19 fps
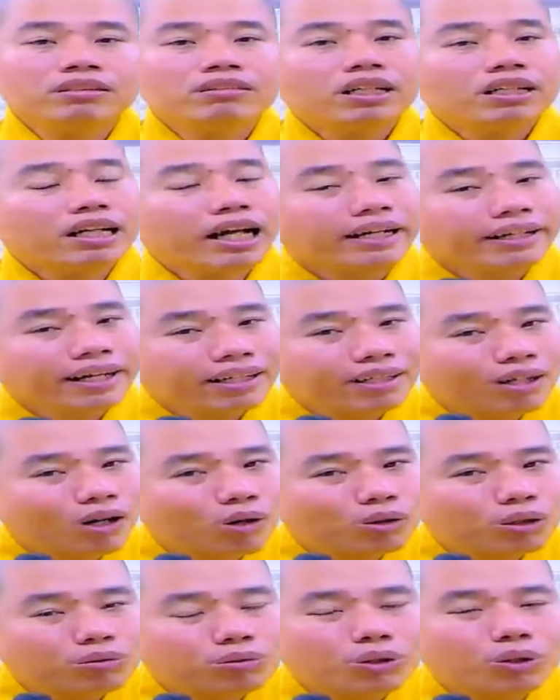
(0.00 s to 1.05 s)
tất cả các
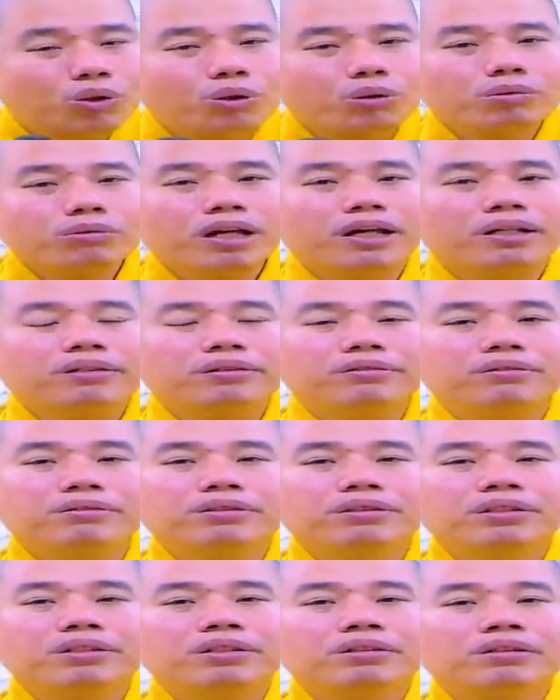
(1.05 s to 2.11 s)
cô trong chùa cũng vậy
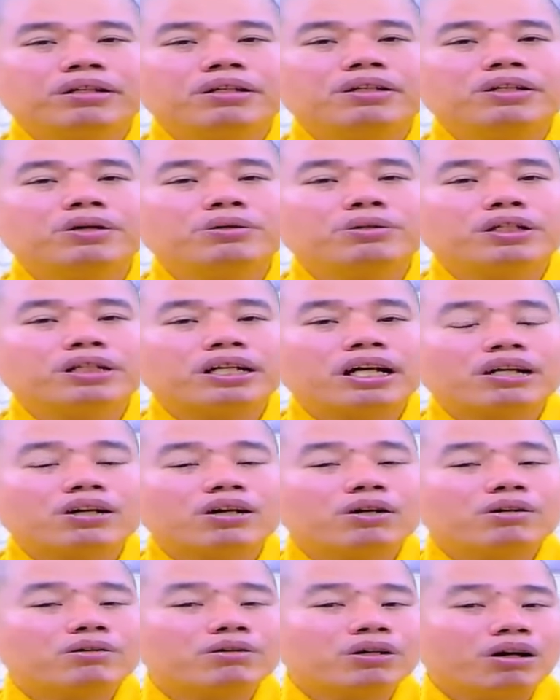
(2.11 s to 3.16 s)
thí dụ như các
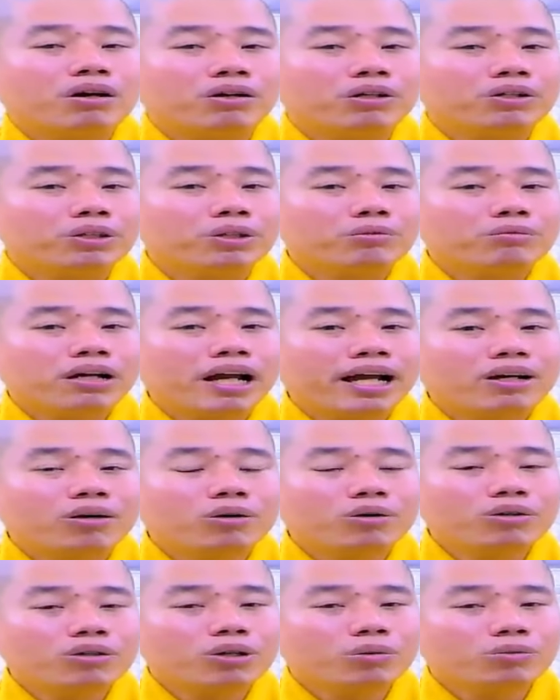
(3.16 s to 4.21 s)
cô ngồi chung ăn
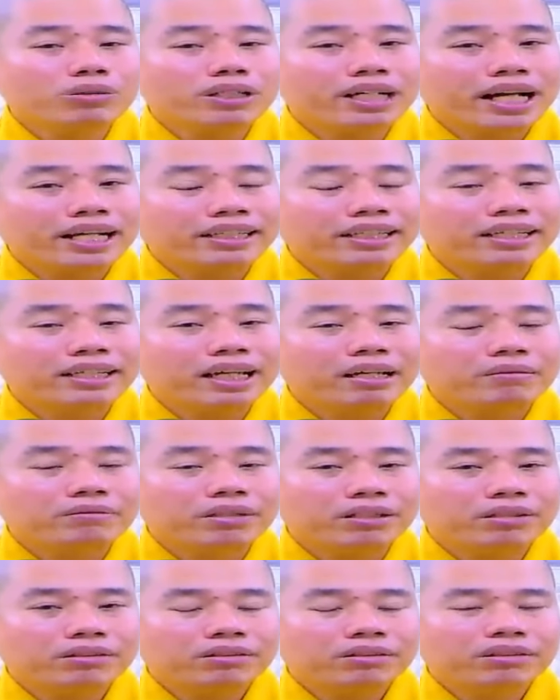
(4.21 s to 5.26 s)
uống cùng với các chị em
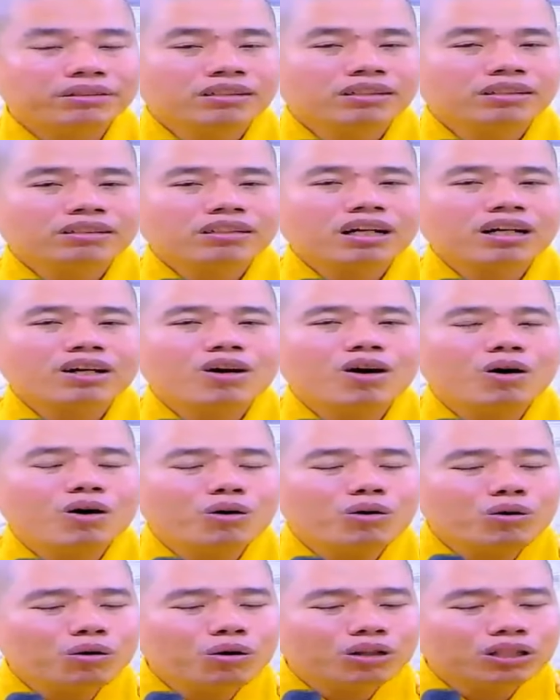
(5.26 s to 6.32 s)
đi các
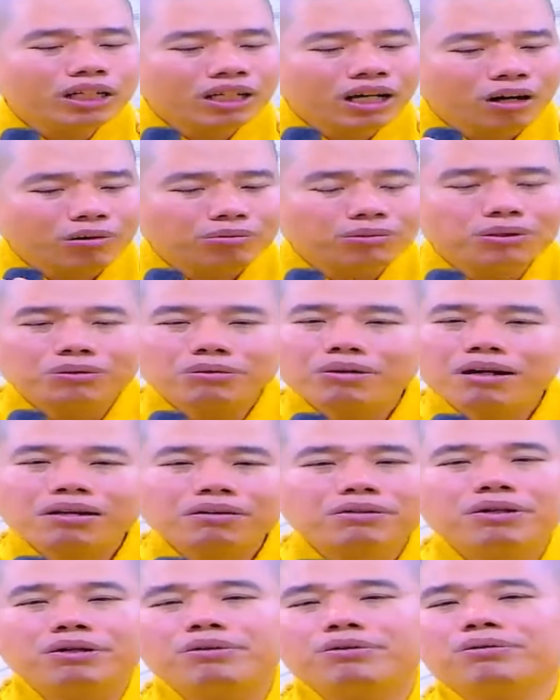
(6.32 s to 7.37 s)
cô có thể học được
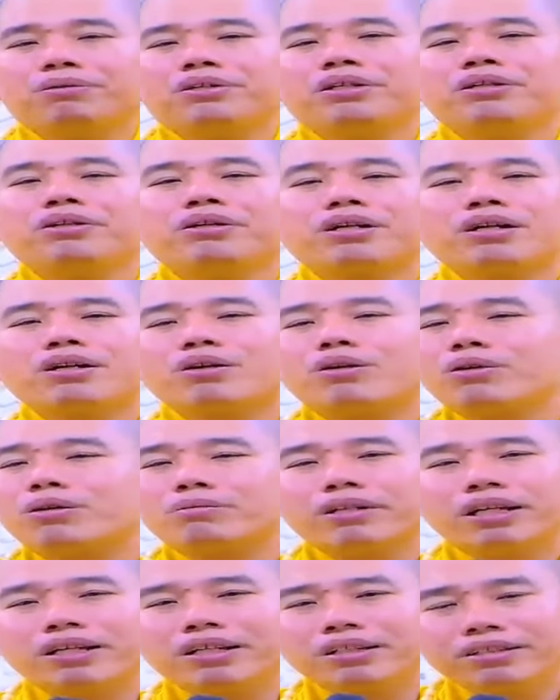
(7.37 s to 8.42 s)
rất nhiều nhưng do các cô
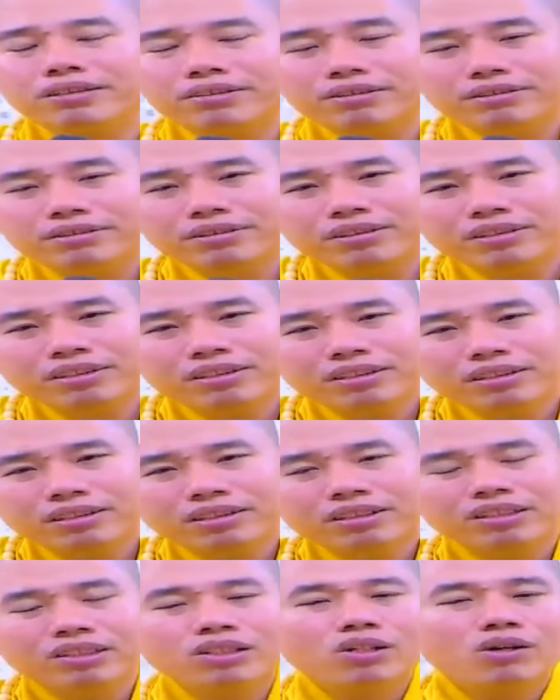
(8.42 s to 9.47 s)
không để ý
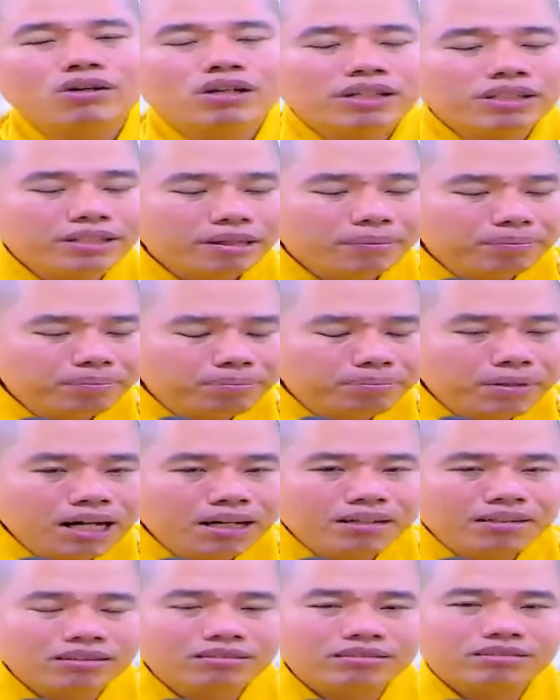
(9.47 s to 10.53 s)
do cái nhắm mắt